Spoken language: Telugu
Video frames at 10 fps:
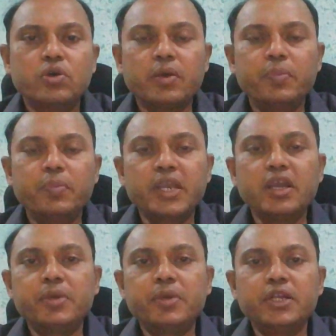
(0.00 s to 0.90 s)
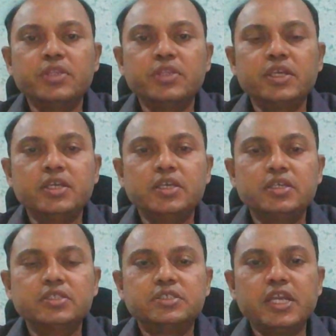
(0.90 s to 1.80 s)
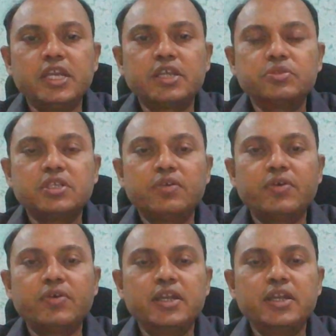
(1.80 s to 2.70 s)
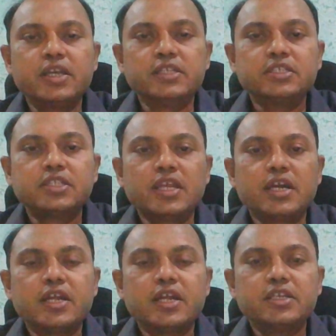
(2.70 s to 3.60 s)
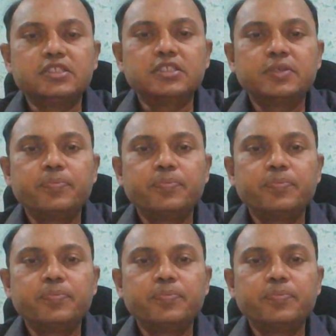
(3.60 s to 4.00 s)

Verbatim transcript: ఒక బిగ్ అప్డేట్ ఉంది స్టేట్ కౌన్సిల్ ఆఫ్ హైయర్ ఎడ్యుకేషన్ తెలంగాణ నుంచి